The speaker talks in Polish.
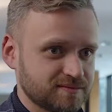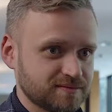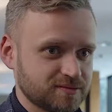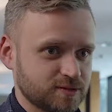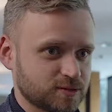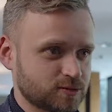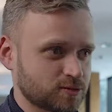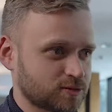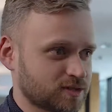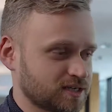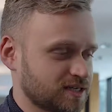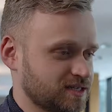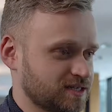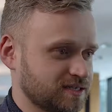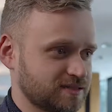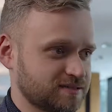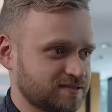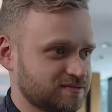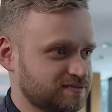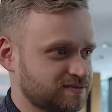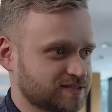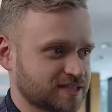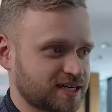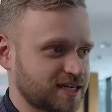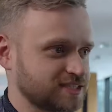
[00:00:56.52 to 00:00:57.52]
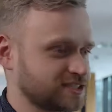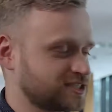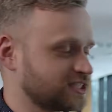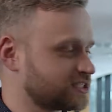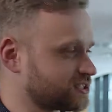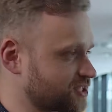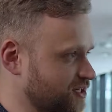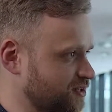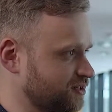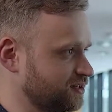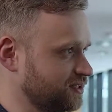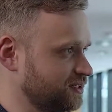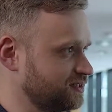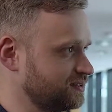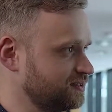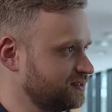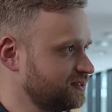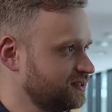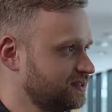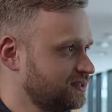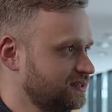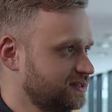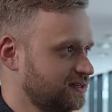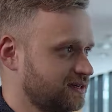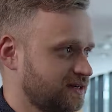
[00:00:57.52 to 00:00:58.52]
no tutaj z każdej strony
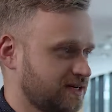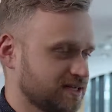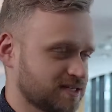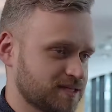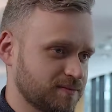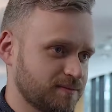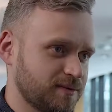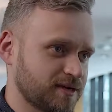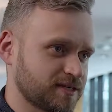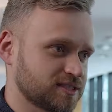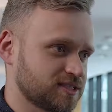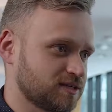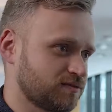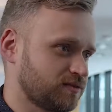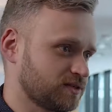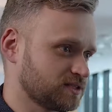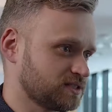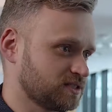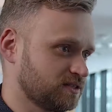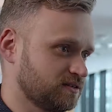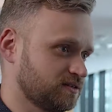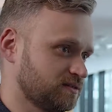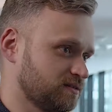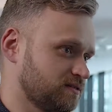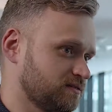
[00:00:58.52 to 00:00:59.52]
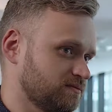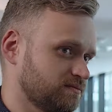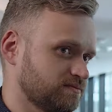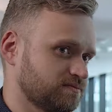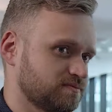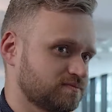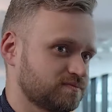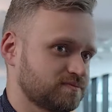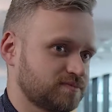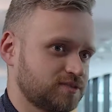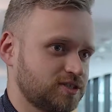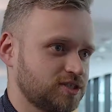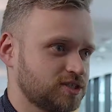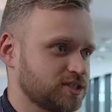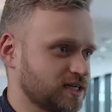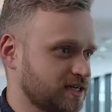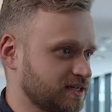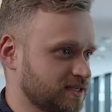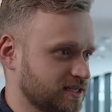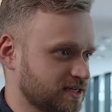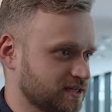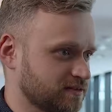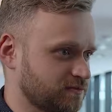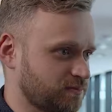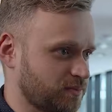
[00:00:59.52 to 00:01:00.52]
a tym bardziej właśnie no,
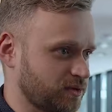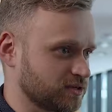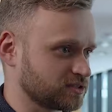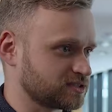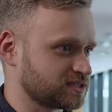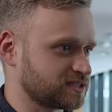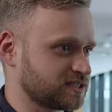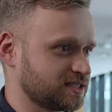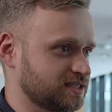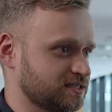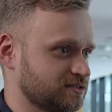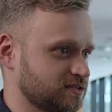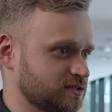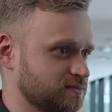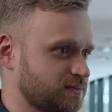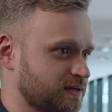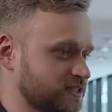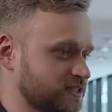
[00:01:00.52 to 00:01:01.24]
dzisiaj, tak, w Polsce to jest